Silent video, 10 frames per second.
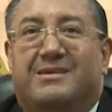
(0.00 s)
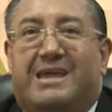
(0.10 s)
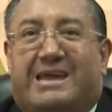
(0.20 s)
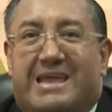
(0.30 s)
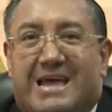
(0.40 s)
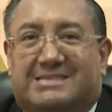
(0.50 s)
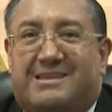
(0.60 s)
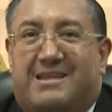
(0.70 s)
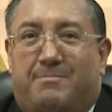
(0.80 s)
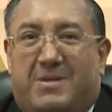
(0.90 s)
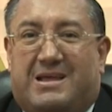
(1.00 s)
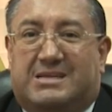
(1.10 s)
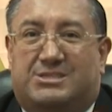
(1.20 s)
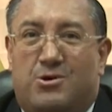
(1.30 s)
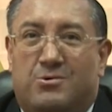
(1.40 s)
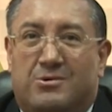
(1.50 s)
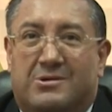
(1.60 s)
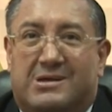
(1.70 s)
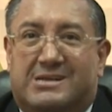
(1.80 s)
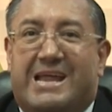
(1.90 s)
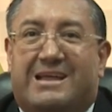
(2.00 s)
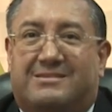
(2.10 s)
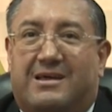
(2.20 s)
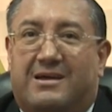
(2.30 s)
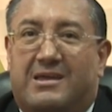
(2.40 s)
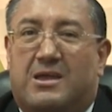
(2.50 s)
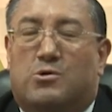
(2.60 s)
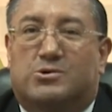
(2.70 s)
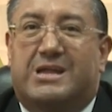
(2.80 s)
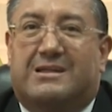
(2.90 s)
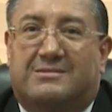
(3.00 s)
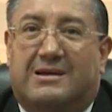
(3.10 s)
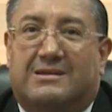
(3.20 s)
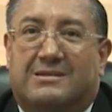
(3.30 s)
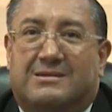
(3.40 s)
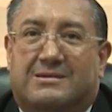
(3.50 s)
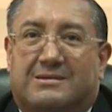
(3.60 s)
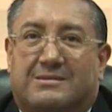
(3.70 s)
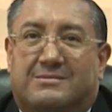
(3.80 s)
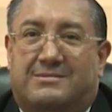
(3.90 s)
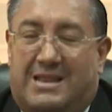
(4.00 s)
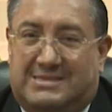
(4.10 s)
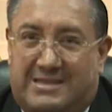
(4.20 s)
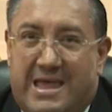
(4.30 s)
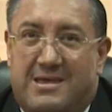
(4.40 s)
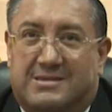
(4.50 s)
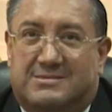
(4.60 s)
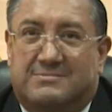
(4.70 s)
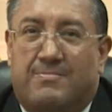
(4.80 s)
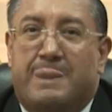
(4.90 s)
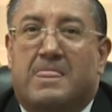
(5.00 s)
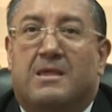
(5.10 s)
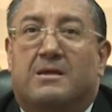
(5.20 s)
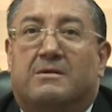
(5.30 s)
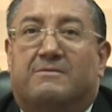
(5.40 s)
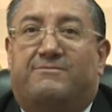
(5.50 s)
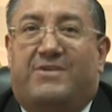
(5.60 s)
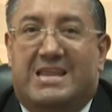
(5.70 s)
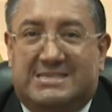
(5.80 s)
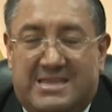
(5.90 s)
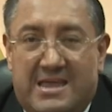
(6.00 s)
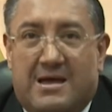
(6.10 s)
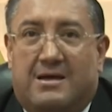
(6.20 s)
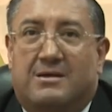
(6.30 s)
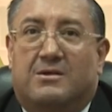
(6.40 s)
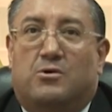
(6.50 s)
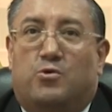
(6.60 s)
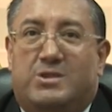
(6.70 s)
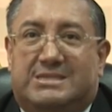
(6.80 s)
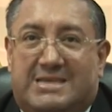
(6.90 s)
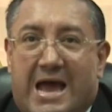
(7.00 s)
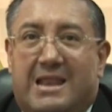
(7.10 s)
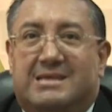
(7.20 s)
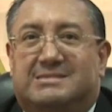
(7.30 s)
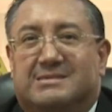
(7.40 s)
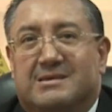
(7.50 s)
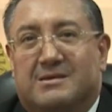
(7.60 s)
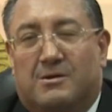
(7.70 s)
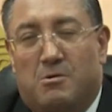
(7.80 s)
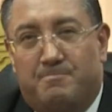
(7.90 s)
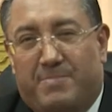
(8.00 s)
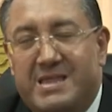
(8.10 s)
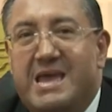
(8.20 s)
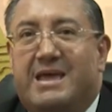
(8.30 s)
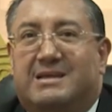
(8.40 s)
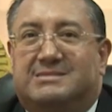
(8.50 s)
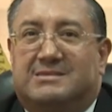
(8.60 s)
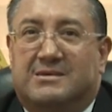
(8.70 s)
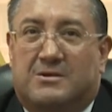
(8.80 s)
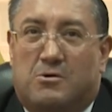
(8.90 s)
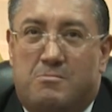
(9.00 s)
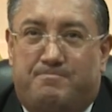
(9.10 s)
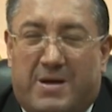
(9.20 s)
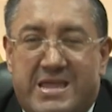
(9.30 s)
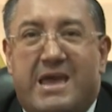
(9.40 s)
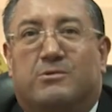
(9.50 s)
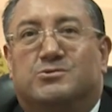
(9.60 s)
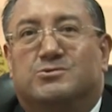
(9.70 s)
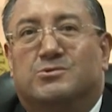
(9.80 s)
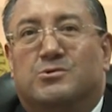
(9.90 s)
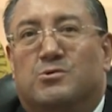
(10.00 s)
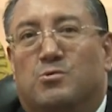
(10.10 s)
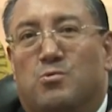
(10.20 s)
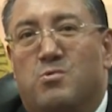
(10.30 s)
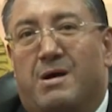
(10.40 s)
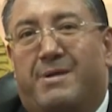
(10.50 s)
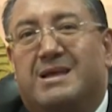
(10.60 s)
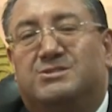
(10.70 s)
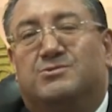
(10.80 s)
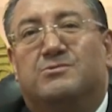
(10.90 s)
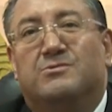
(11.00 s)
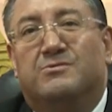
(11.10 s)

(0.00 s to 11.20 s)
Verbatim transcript: y que nace de la aplicación recta y correcta de las leyes. Feliz día, judiciales, compañeras, compañeros. Un abrazo